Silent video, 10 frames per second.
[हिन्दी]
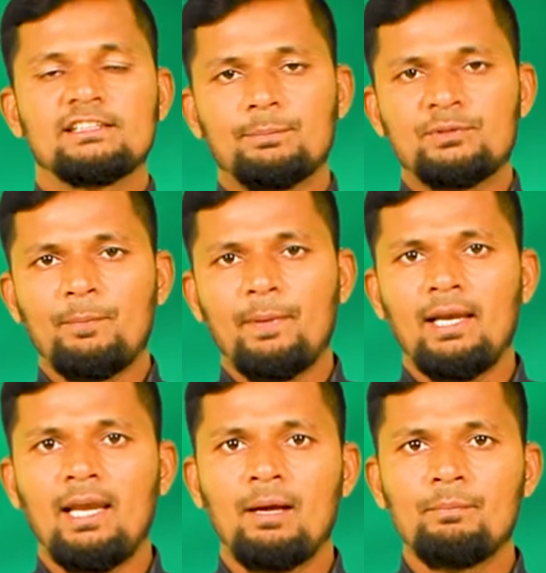सबसे
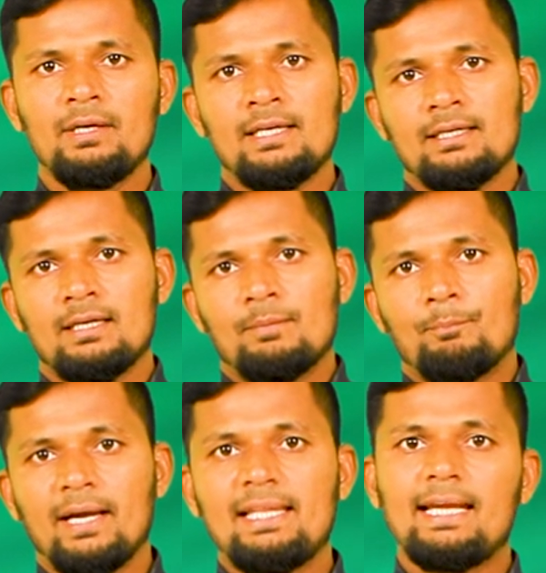पहले हम
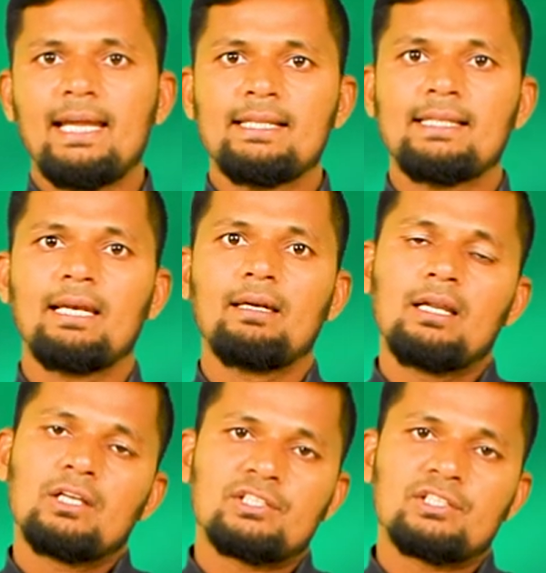मैदे के अंदर